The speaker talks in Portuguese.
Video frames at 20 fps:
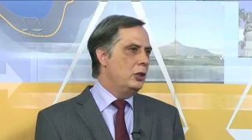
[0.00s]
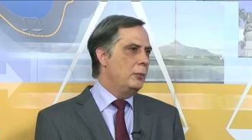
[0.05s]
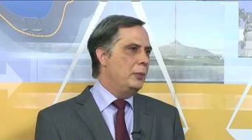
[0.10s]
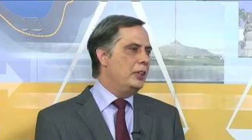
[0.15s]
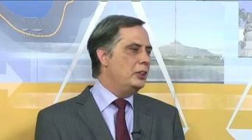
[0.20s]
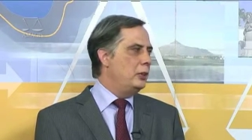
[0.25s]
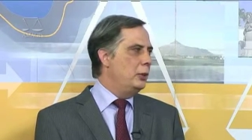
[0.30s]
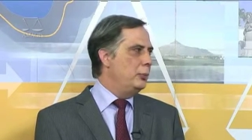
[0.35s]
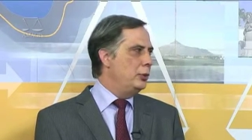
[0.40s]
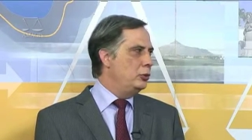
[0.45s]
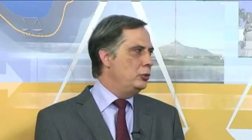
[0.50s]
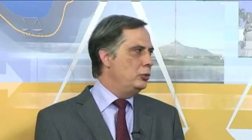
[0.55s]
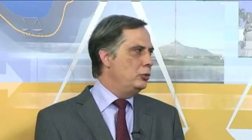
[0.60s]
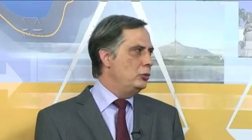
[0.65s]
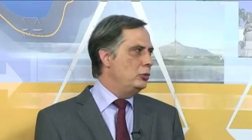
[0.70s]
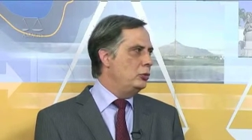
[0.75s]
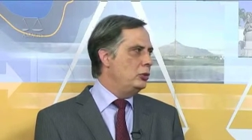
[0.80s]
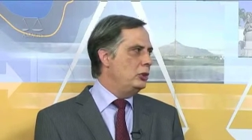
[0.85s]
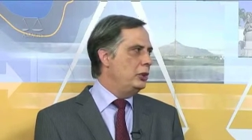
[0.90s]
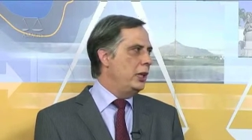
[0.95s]
mas também do
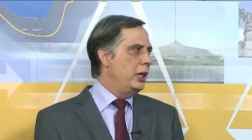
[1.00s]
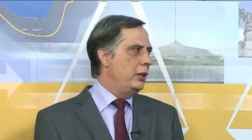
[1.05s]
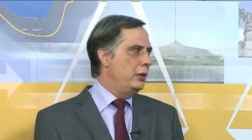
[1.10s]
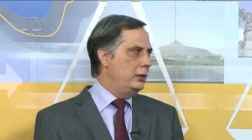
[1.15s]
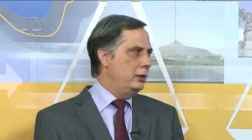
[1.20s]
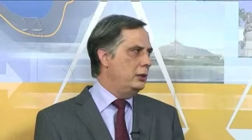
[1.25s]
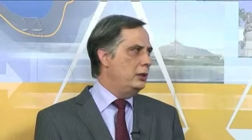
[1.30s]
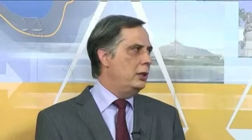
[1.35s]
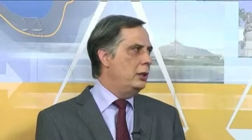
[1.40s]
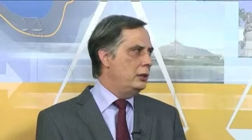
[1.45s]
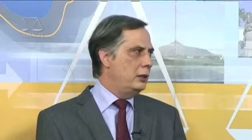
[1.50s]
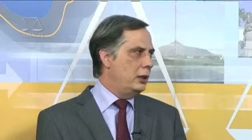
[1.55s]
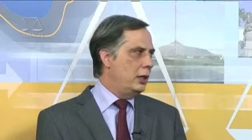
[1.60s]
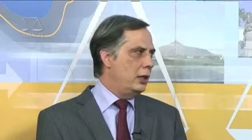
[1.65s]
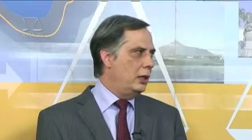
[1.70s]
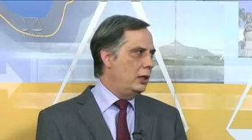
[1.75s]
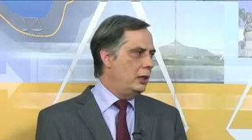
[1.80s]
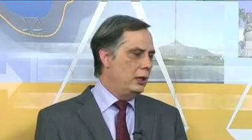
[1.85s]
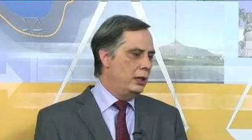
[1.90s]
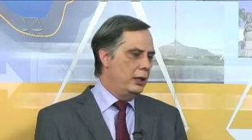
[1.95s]
judiciário em
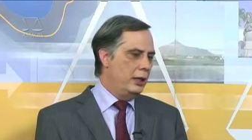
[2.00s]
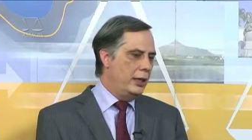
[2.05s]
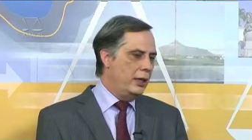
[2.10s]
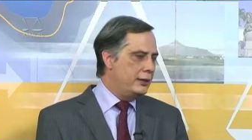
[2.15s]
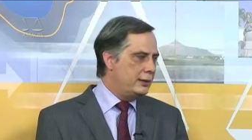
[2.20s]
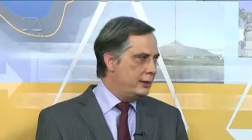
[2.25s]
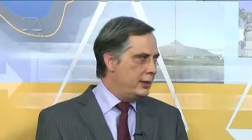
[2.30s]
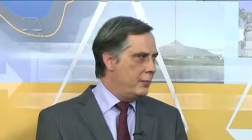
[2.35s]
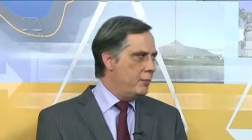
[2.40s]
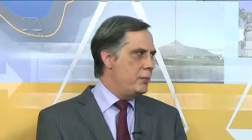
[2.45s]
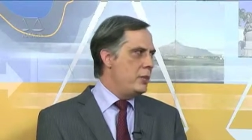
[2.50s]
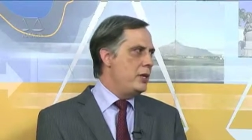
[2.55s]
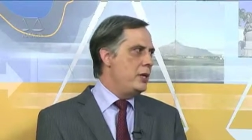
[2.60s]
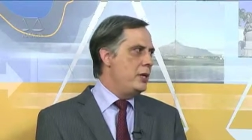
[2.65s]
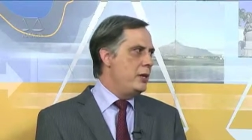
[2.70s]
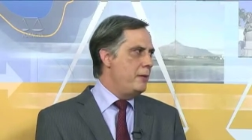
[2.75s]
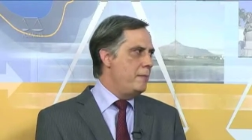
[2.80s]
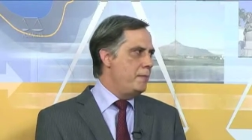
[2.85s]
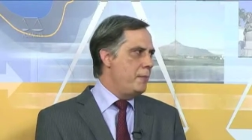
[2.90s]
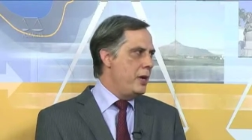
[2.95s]
tentar
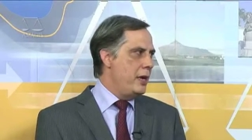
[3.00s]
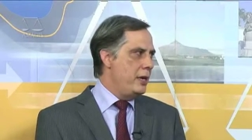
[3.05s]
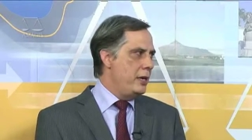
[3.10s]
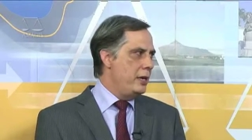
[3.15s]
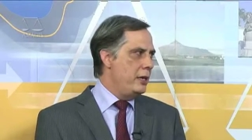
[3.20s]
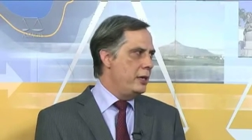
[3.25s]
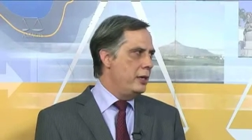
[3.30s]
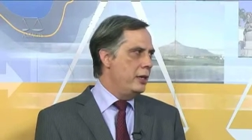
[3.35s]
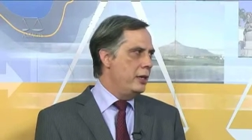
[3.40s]
receber bem